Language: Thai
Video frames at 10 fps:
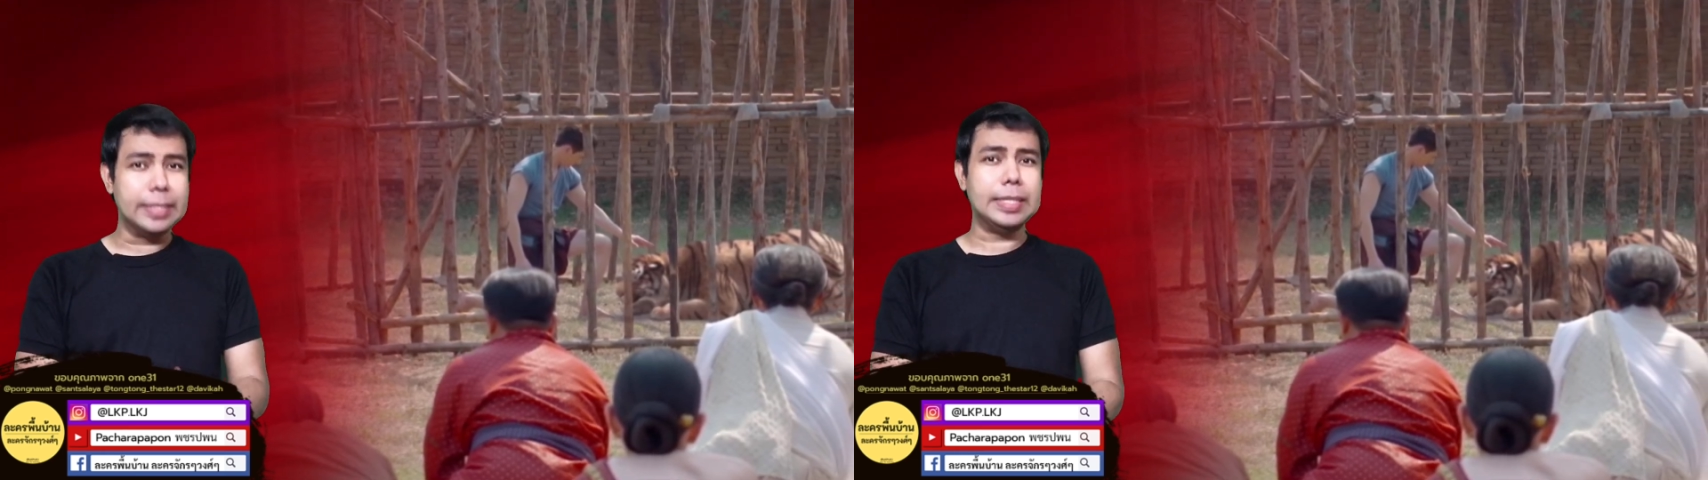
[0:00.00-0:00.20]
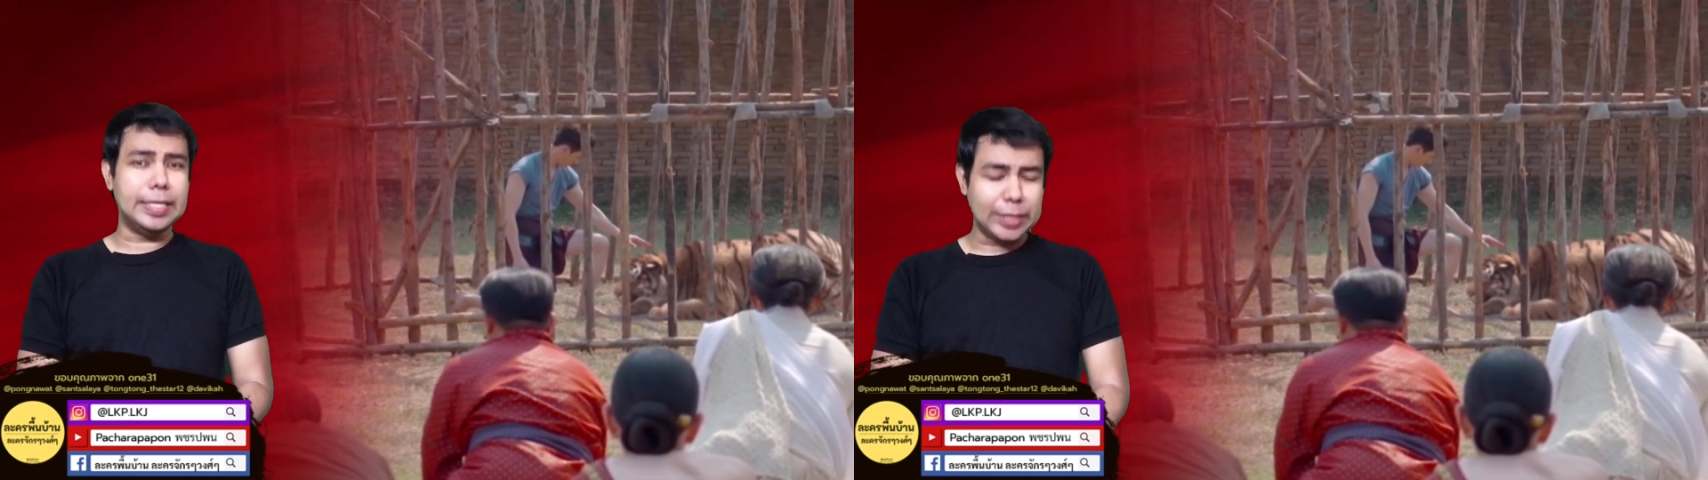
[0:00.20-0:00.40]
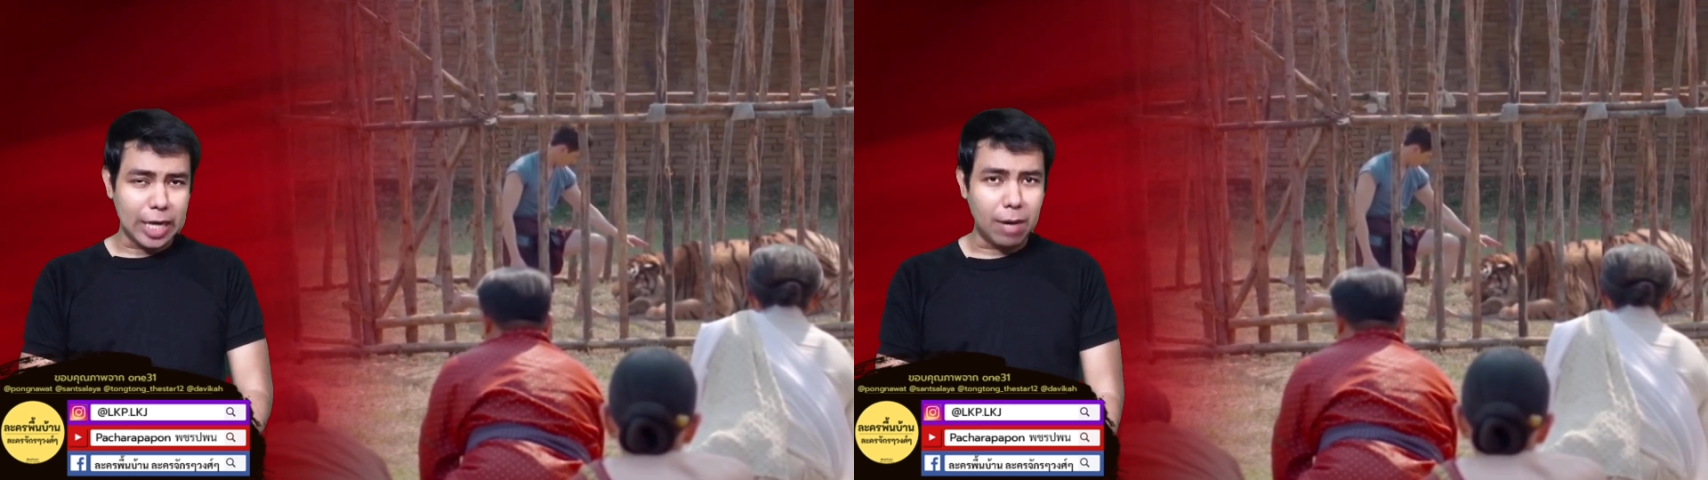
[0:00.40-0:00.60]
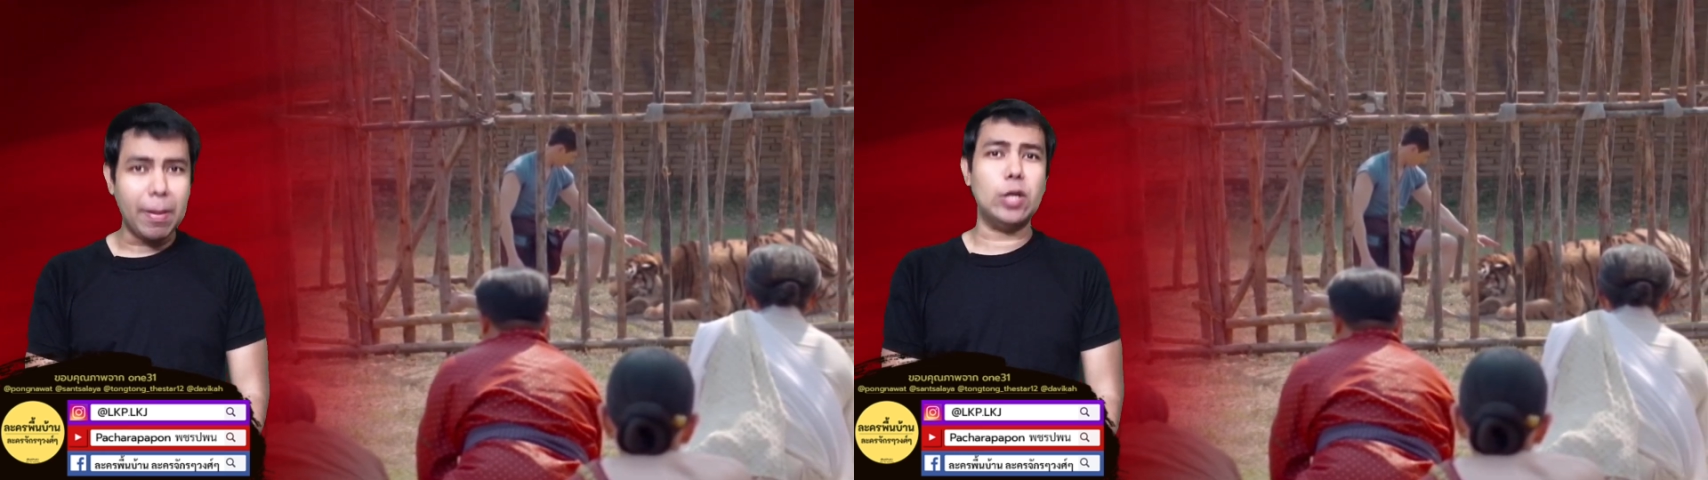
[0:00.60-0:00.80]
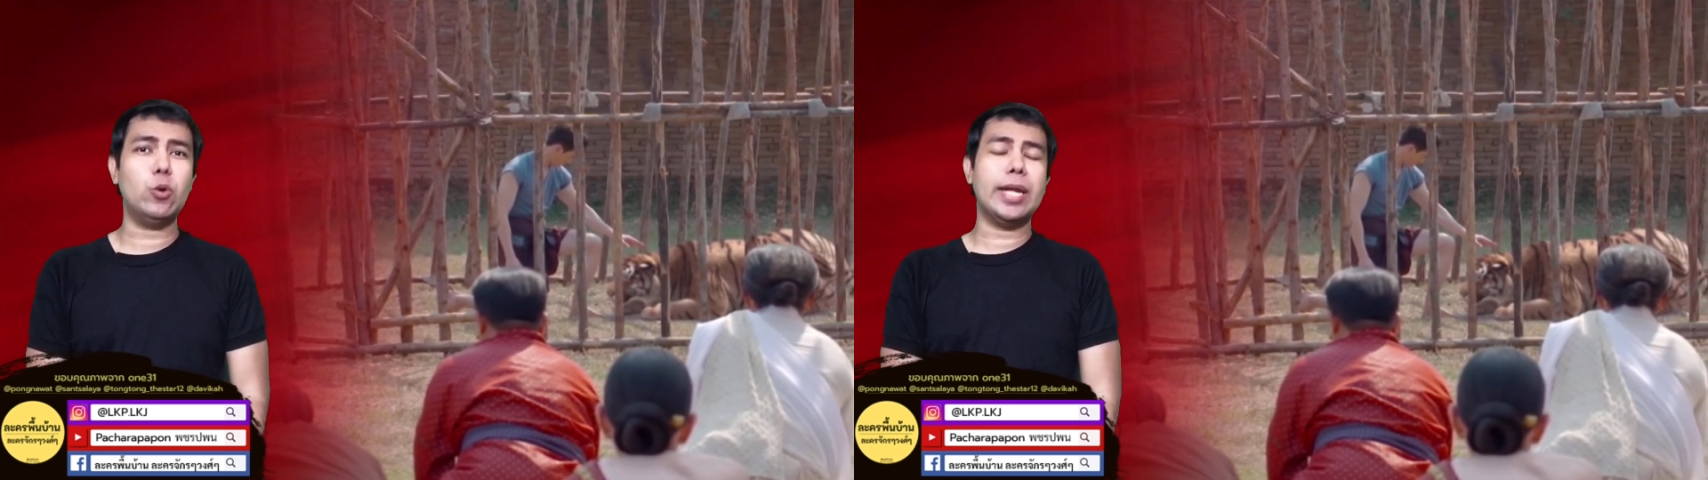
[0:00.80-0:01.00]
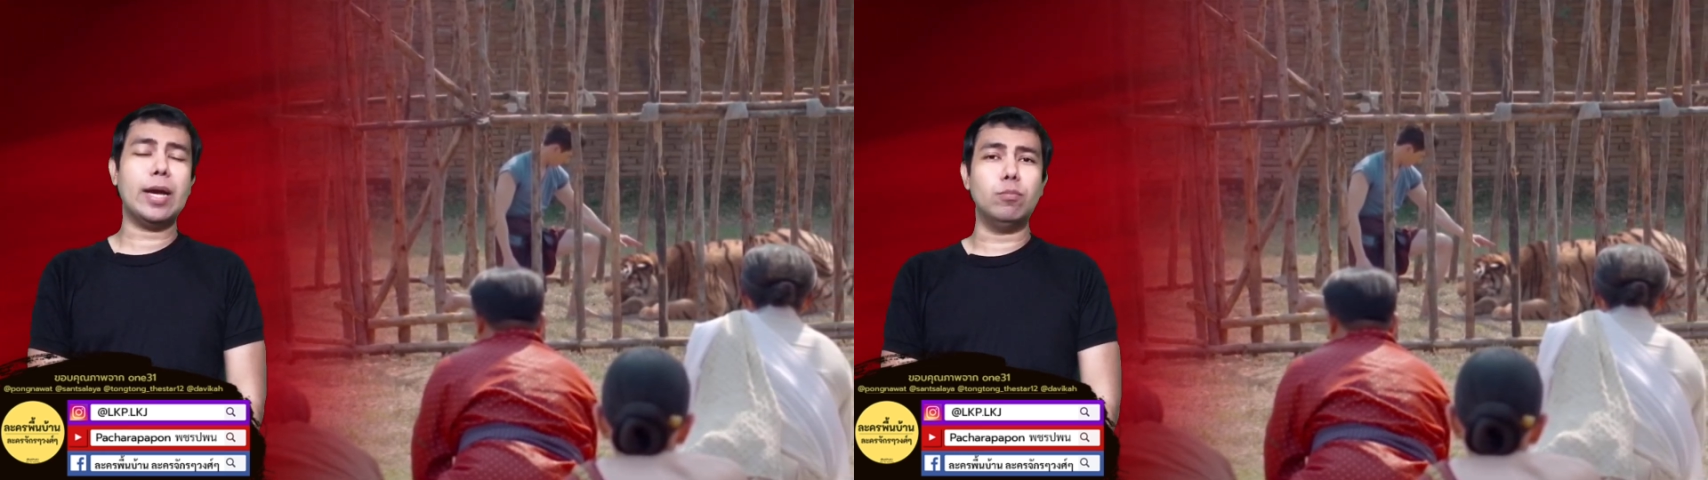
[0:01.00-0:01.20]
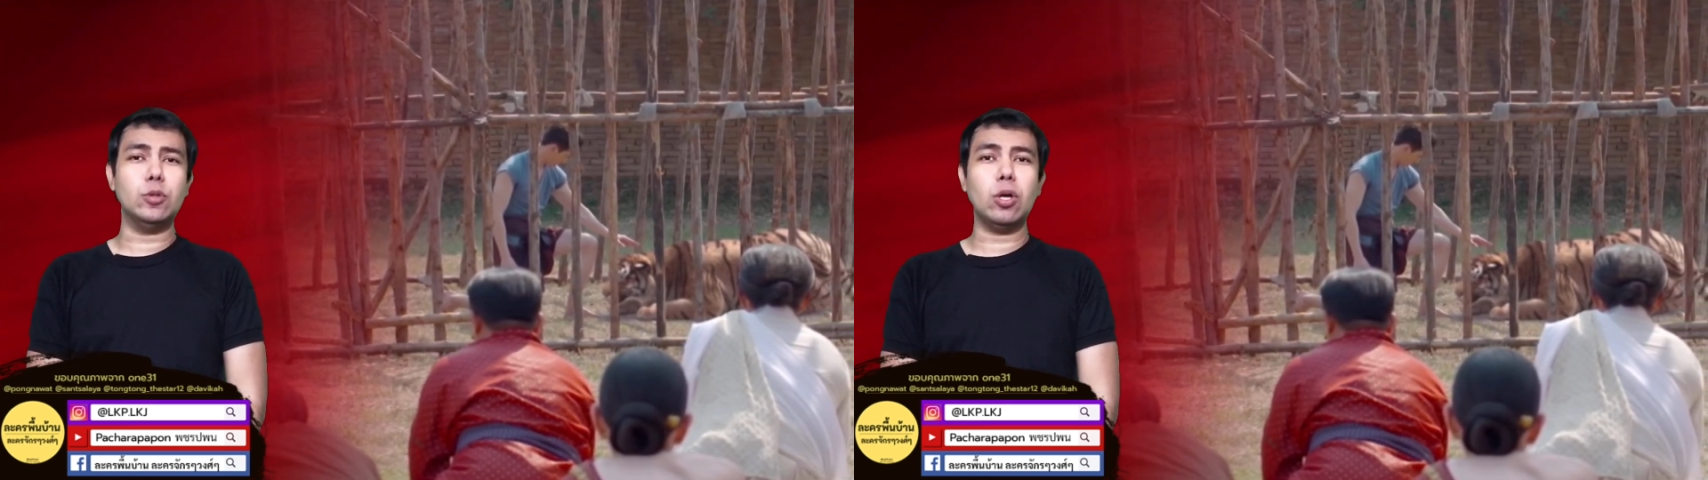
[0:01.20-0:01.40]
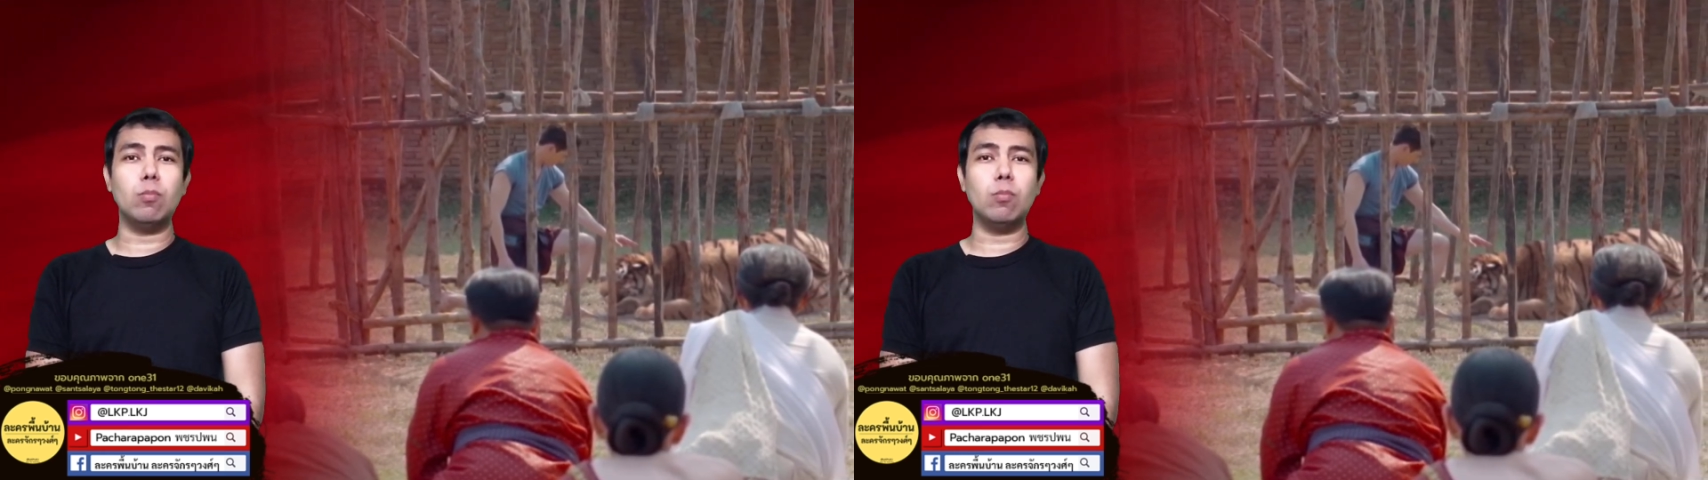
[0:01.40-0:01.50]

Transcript: ตีเชียงใหม่ด้วยนะ คุณผู้ช